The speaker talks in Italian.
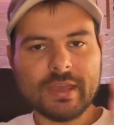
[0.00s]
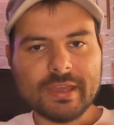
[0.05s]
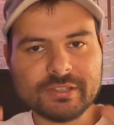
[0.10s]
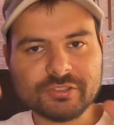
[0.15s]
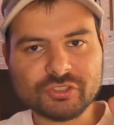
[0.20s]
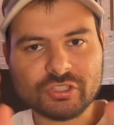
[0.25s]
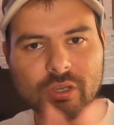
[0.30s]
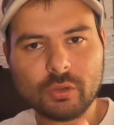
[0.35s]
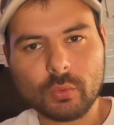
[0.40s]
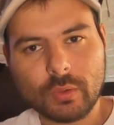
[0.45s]

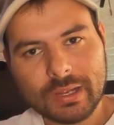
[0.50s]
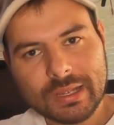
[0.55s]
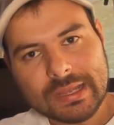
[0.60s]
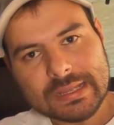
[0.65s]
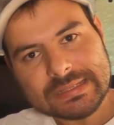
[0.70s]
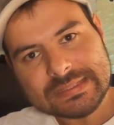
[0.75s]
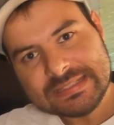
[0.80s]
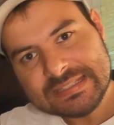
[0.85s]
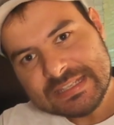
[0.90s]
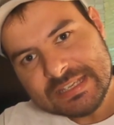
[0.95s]
E ciao
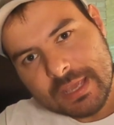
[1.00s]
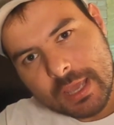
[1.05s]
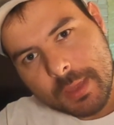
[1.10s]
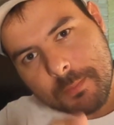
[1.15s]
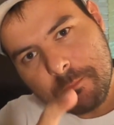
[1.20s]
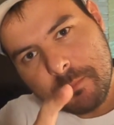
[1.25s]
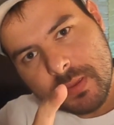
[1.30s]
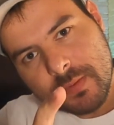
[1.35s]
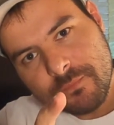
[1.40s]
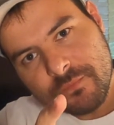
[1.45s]
ragazzi
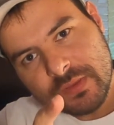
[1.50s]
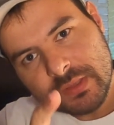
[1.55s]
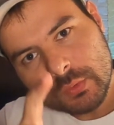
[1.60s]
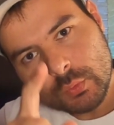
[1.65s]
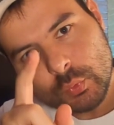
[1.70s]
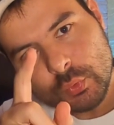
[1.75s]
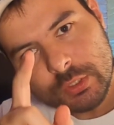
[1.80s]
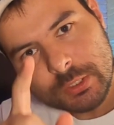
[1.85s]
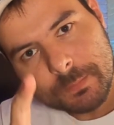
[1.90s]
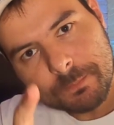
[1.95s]
e
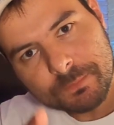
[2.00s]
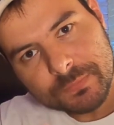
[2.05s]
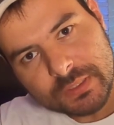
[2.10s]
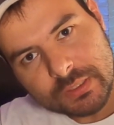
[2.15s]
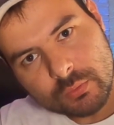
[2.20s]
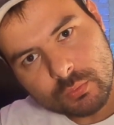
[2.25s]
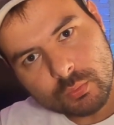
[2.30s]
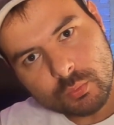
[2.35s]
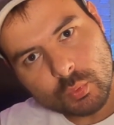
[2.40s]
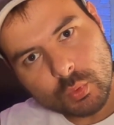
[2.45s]
benvenuti
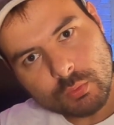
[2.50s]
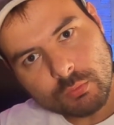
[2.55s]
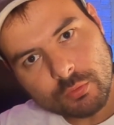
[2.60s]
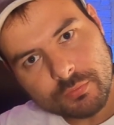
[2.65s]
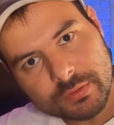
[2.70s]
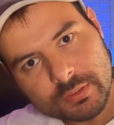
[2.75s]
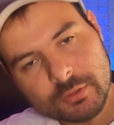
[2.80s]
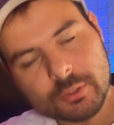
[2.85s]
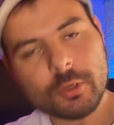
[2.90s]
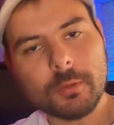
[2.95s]
in un nuovo
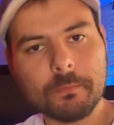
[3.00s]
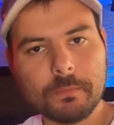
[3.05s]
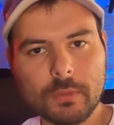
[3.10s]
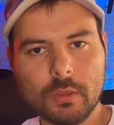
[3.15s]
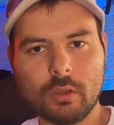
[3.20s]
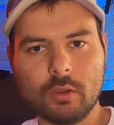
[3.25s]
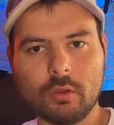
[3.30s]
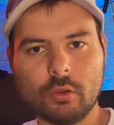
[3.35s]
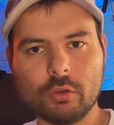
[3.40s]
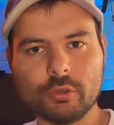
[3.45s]
video.
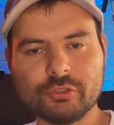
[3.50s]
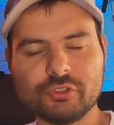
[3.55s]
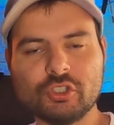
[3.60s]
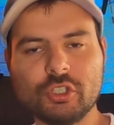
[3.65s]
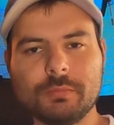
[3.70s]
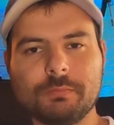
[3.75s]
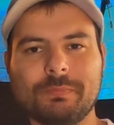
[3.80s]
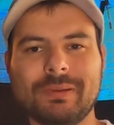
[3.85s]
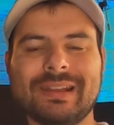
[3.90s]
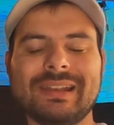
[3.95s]

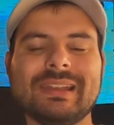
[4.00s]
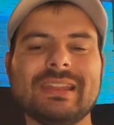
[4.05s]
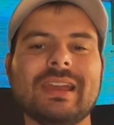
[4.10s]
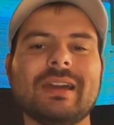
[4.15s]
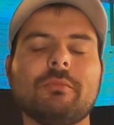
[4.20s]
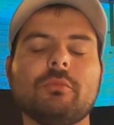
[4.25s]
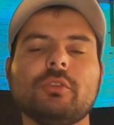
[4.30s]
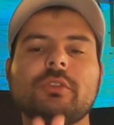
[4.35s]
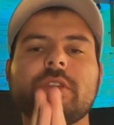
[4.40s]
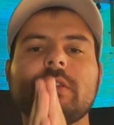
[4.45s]
Oggi
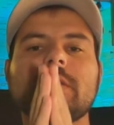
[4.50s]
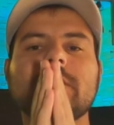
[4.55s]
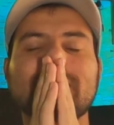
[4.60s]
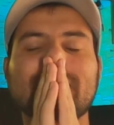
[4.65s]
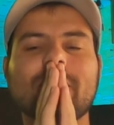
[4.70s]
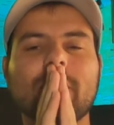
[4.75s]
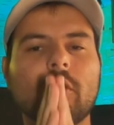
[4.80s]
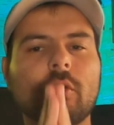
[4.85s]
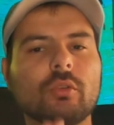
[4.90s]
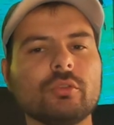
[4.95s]
parliamo di
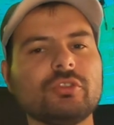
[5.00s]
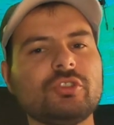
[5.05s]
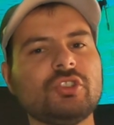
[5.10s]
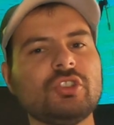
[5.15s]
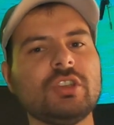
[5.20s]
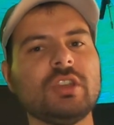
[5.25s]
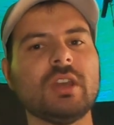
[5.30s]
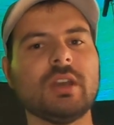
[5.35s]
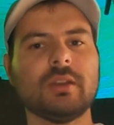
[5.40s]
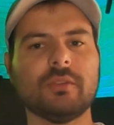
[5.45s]

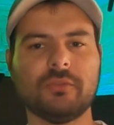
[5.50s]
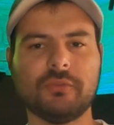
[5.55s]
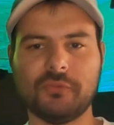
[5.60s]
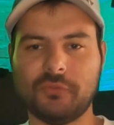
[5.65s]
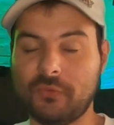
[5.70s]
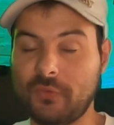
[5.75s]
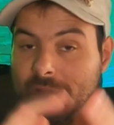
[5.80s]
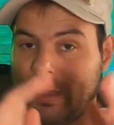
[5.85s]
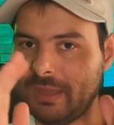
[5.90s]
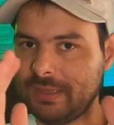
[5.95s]
tecnologia,
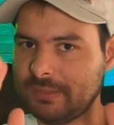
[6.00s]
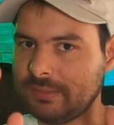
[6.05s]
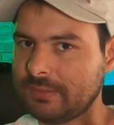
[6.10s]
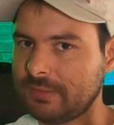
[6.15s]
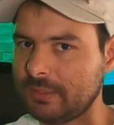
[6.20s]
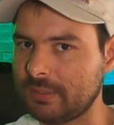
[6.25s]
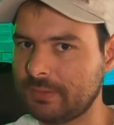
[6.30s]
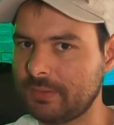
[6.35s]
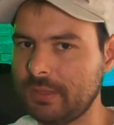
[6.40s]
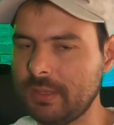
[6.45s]
fai
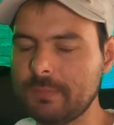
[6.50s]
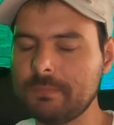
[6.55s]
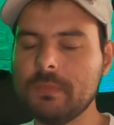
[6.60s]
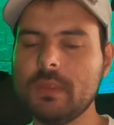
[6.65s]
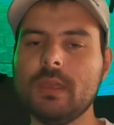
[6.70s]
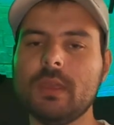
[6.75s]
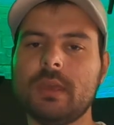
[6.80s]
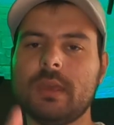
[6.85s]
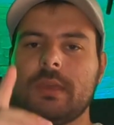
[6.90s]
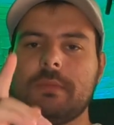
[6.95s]
da te
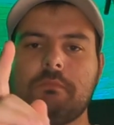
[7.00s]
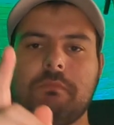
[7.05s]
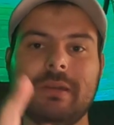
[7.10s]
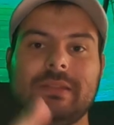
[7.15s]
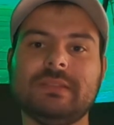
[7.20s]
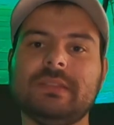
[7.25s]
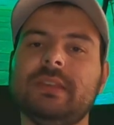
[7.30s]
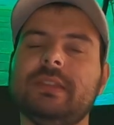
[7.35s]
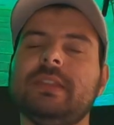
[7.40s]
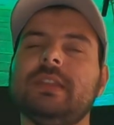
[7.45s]
e
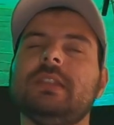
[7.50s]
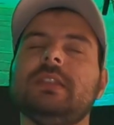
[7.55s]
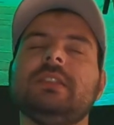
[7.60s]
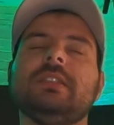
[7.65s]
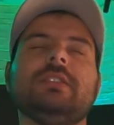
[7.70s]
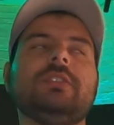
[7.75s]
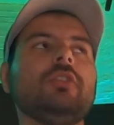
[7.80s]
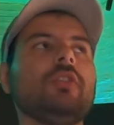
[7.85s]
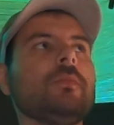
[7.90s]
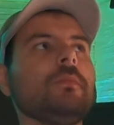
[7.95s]
batterie a
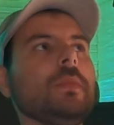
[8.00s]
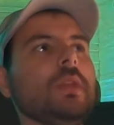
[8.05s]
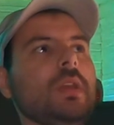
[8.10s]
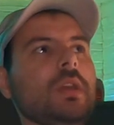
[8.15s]
litio.